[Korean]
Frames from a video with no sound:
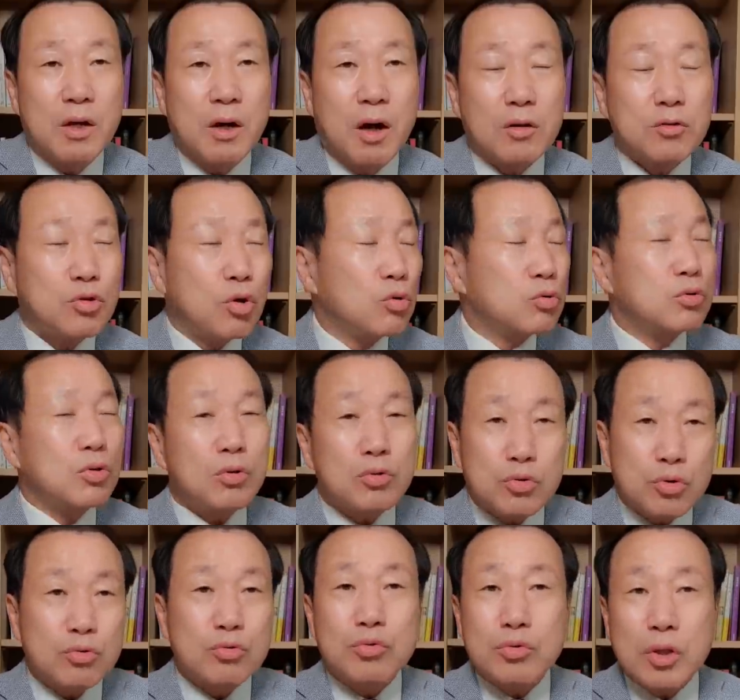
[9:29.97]
아,
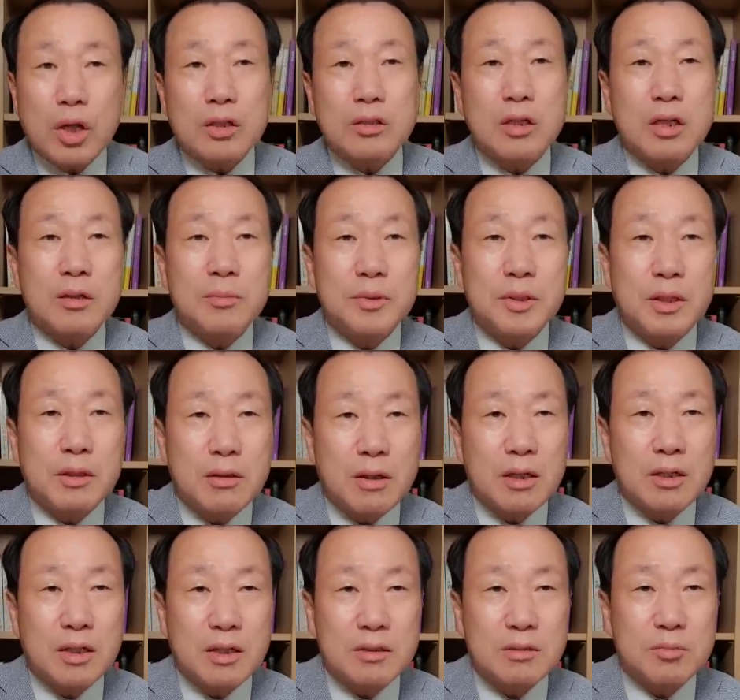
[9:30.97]
정상적으로 낮에 하면 될 거
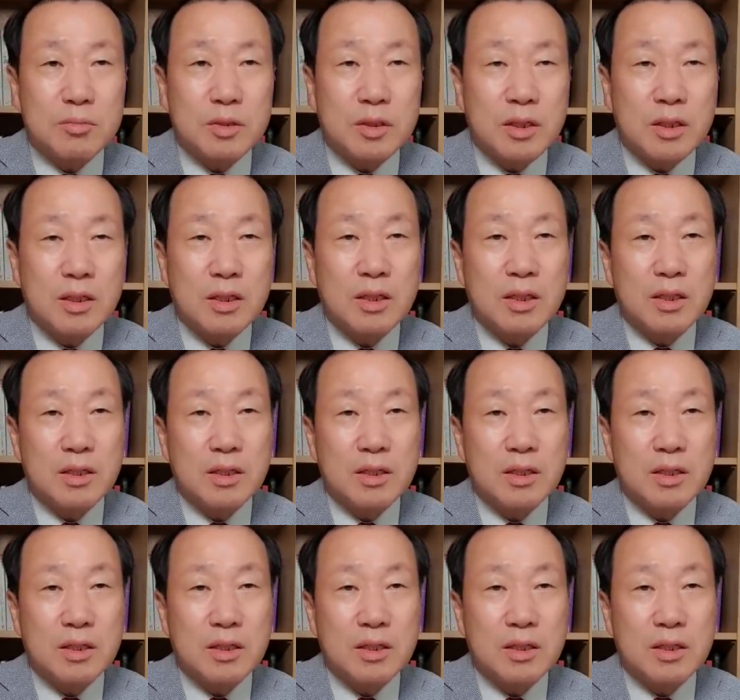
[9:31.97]
아니겠습니까?